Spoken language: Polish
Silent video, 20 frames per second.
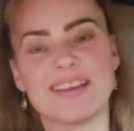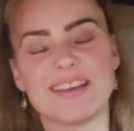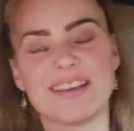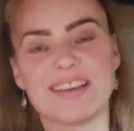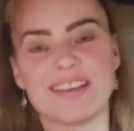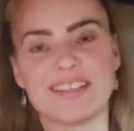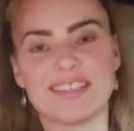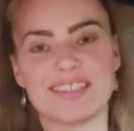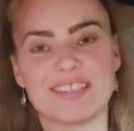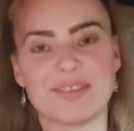
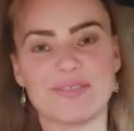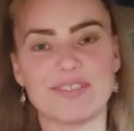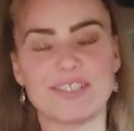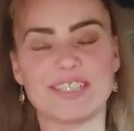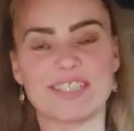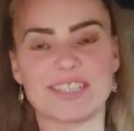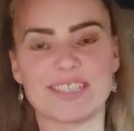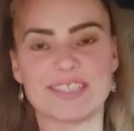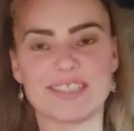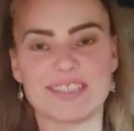e, cały
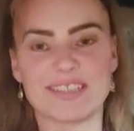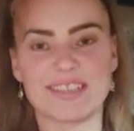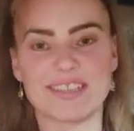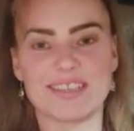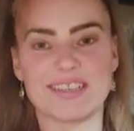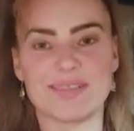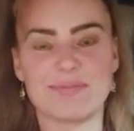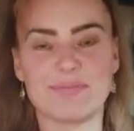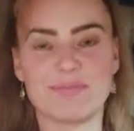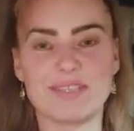czas
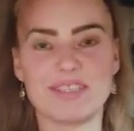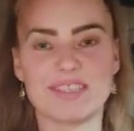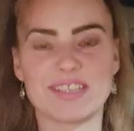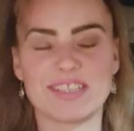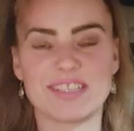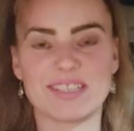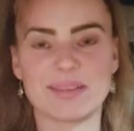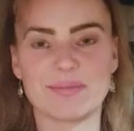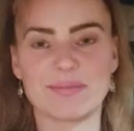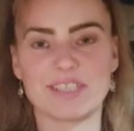e,
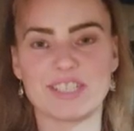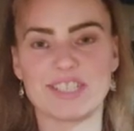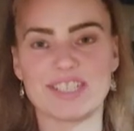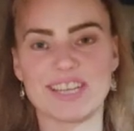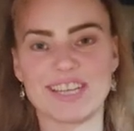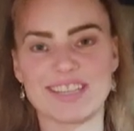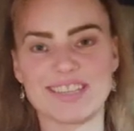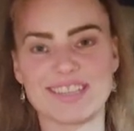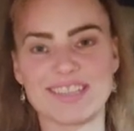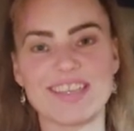pisać tam te
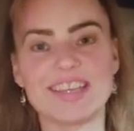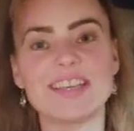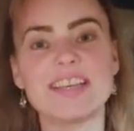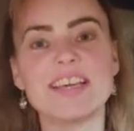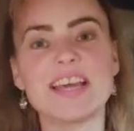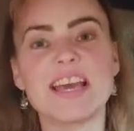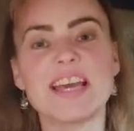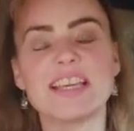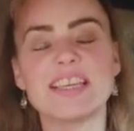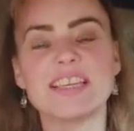czasy
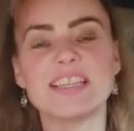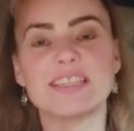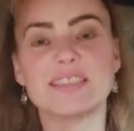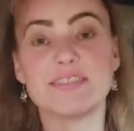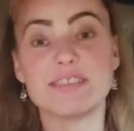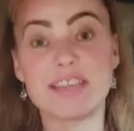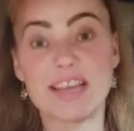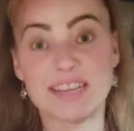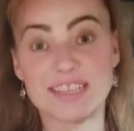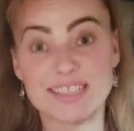i
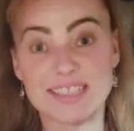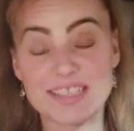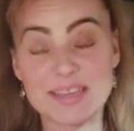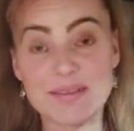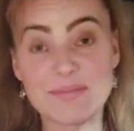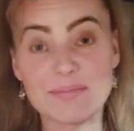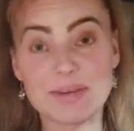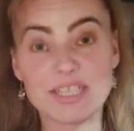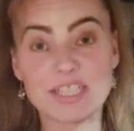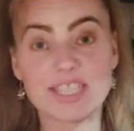jak
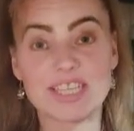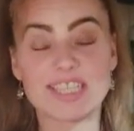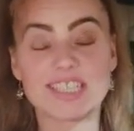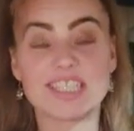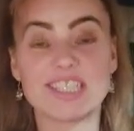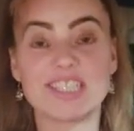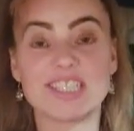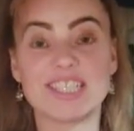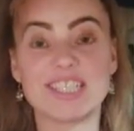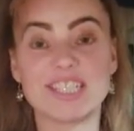Ty masz
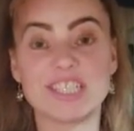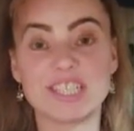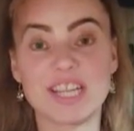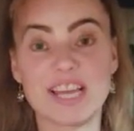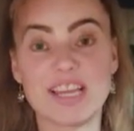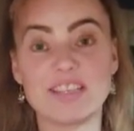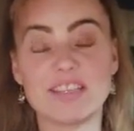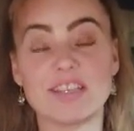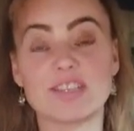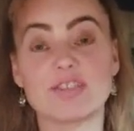jakieś
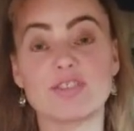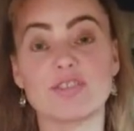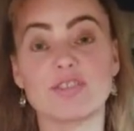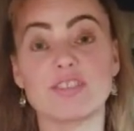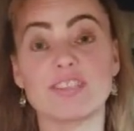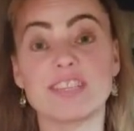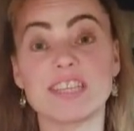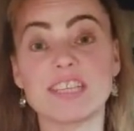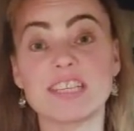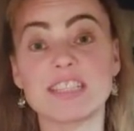życzenie, co
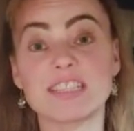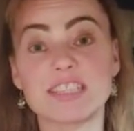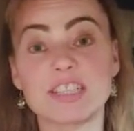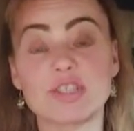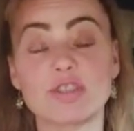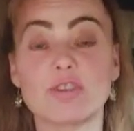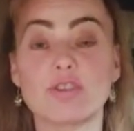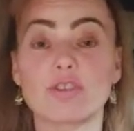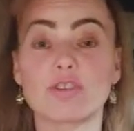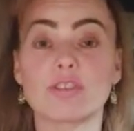Ty
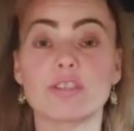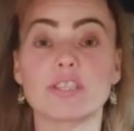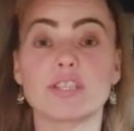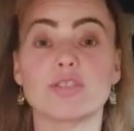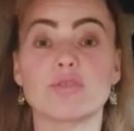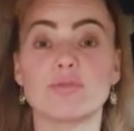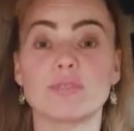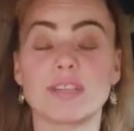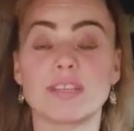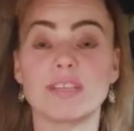chcesz oglądać
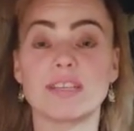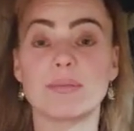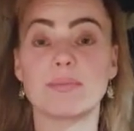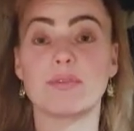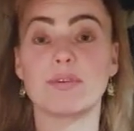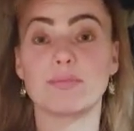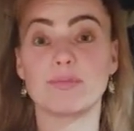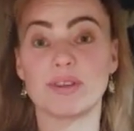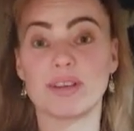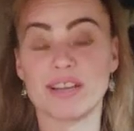tutaj na
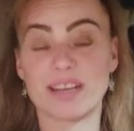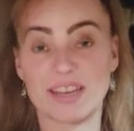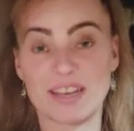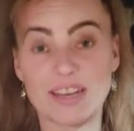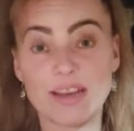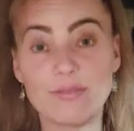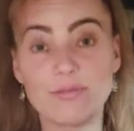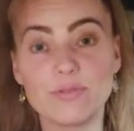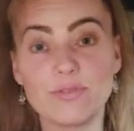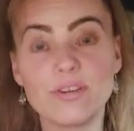moim
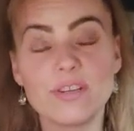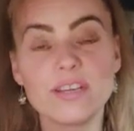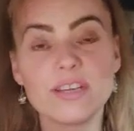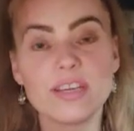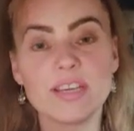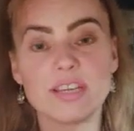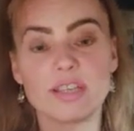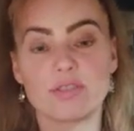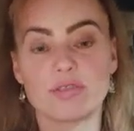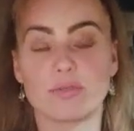kanału
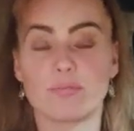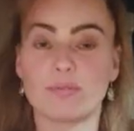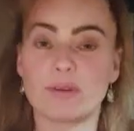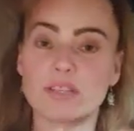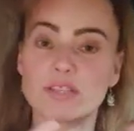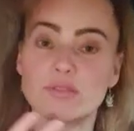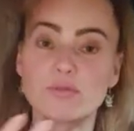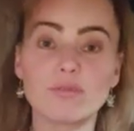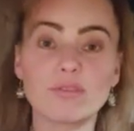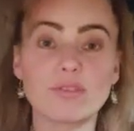i to
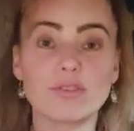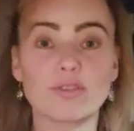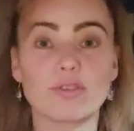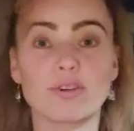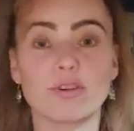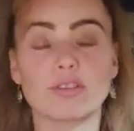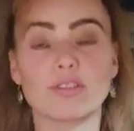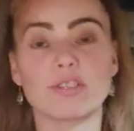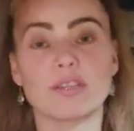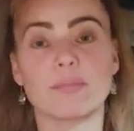pasuje do
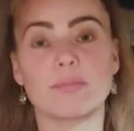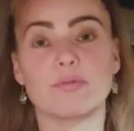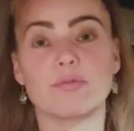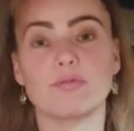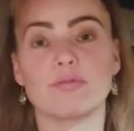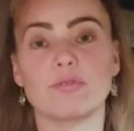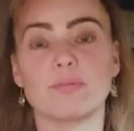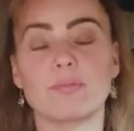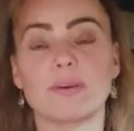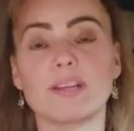konceptu,
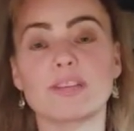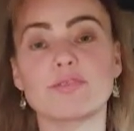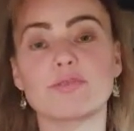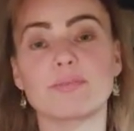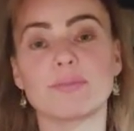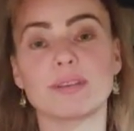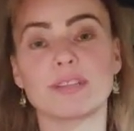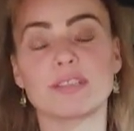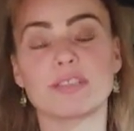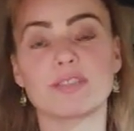to bardzo,
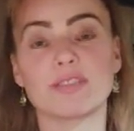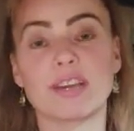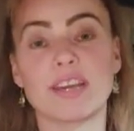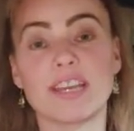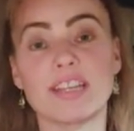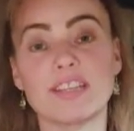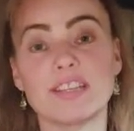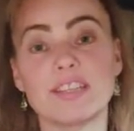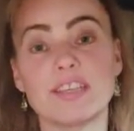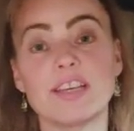bardzo
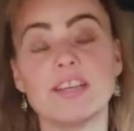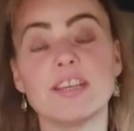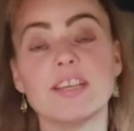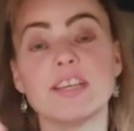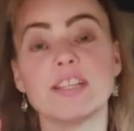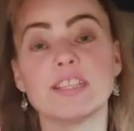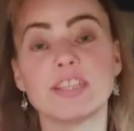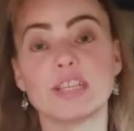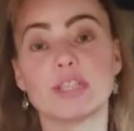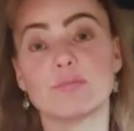chętnie
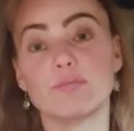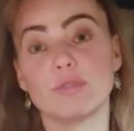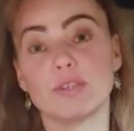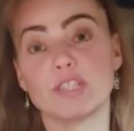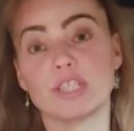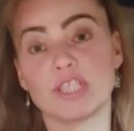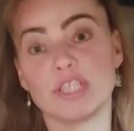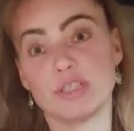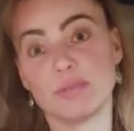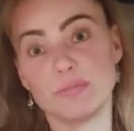też
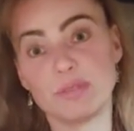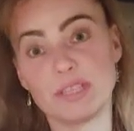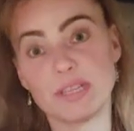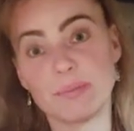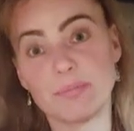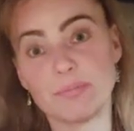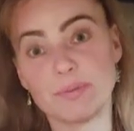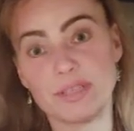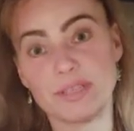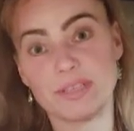możecie mi
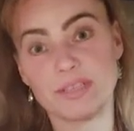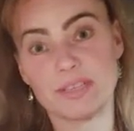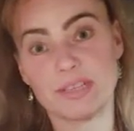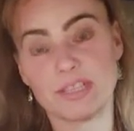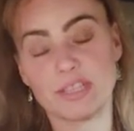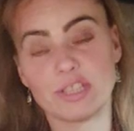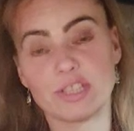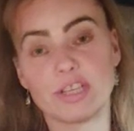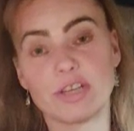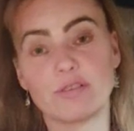
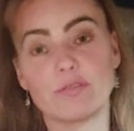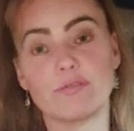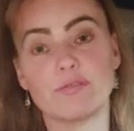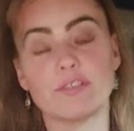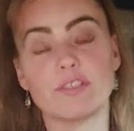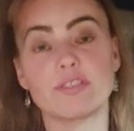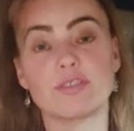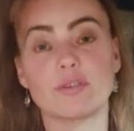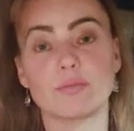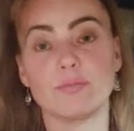napisać, czego
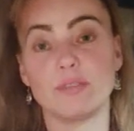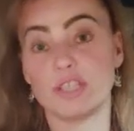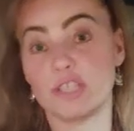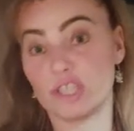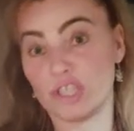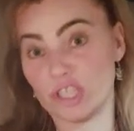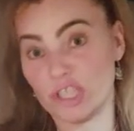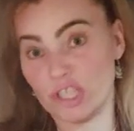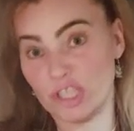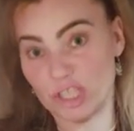Wy sobie
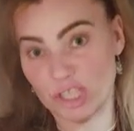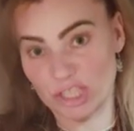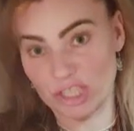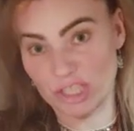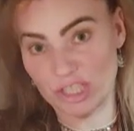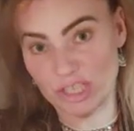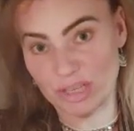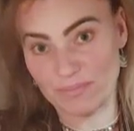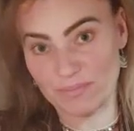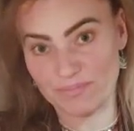
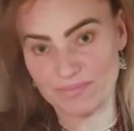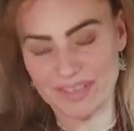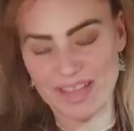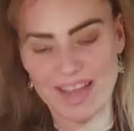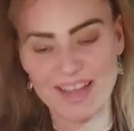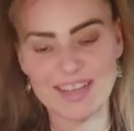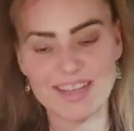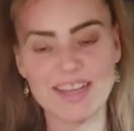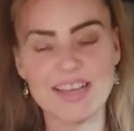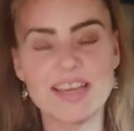życzycie,
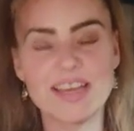tak?